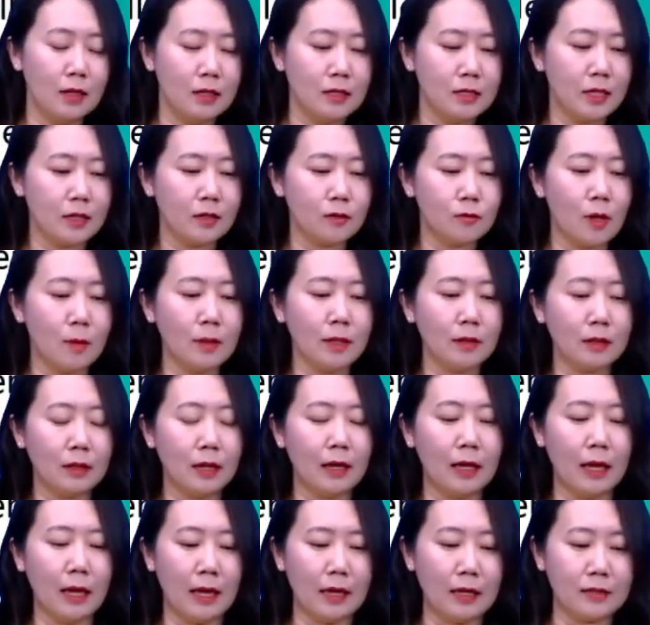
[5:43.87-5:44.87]
这个算命的
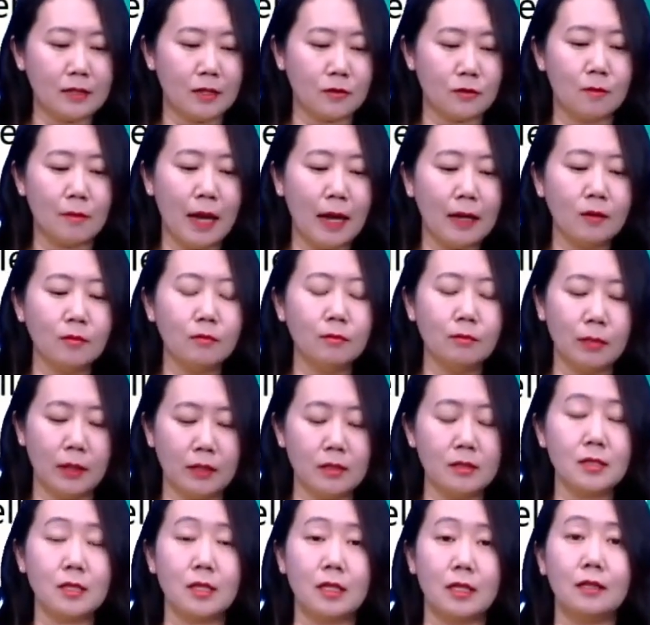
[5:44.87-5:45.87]
呢，哎叫做 Madame
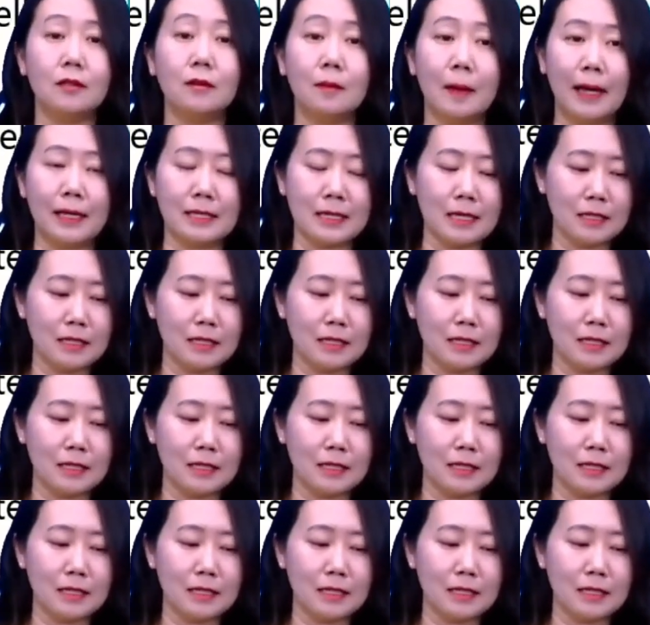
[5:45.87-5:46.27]
Belinsky，对吧？